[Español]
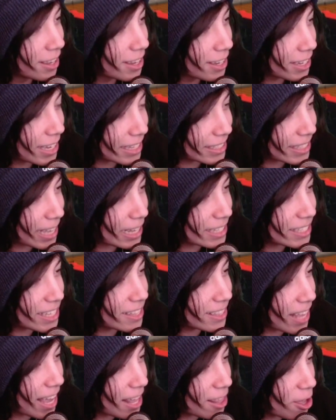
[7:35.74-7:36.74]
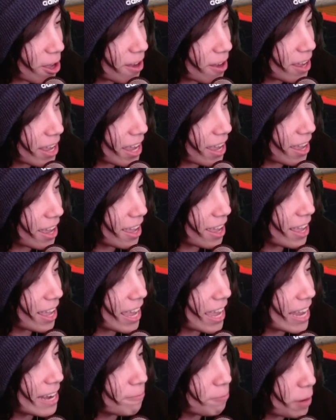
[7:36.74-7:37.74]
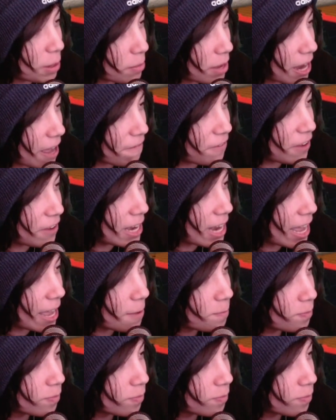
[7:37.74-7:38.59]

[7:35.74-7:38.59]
que está sentado en primera fila.